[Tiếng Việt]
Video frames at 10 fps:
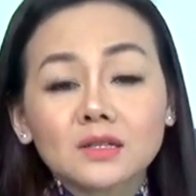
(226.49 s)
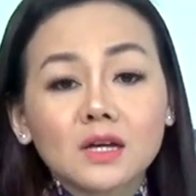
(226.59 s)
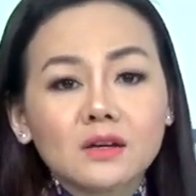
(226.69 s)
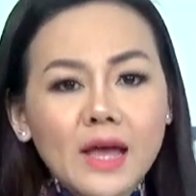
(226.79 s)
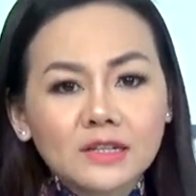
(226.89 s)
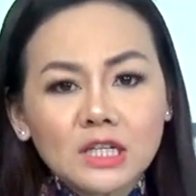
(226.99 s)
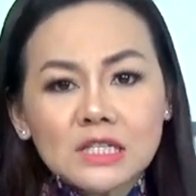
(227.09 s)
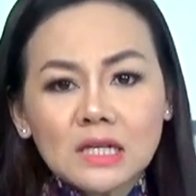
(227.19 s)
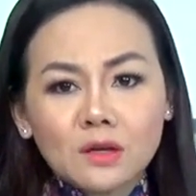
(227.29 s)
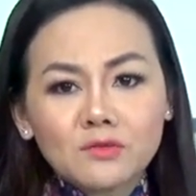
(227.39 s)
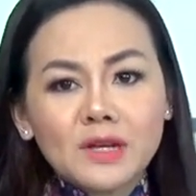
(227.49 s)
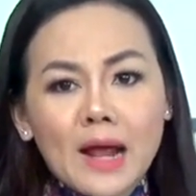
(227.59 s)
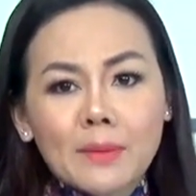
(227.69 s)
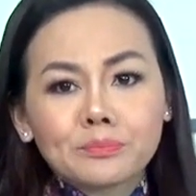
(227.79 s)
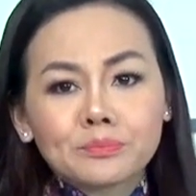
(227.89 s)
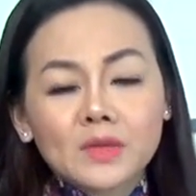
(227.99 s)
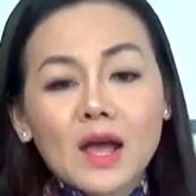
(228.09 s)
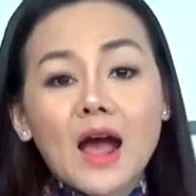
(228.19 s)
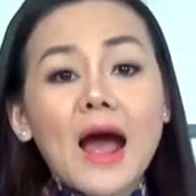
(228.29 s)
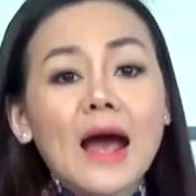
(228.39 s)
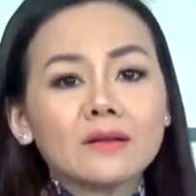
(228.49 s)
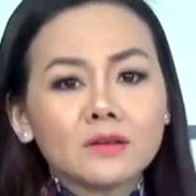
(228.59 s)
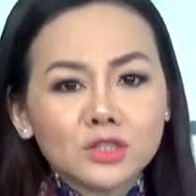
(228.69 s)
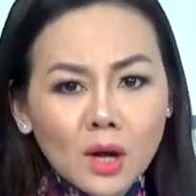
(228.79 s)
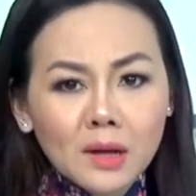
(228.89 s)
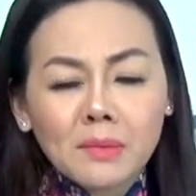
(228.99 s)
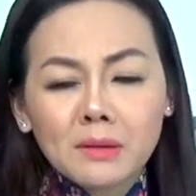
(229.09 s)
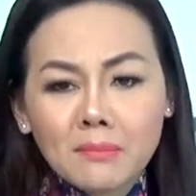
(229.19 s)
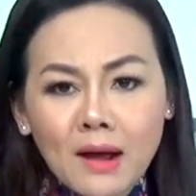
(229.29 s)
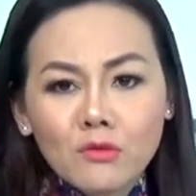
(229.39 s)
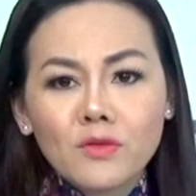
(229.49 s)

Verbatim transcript: Thời gian tránh dịch ở Việt Nam, Hà được cho là may mắn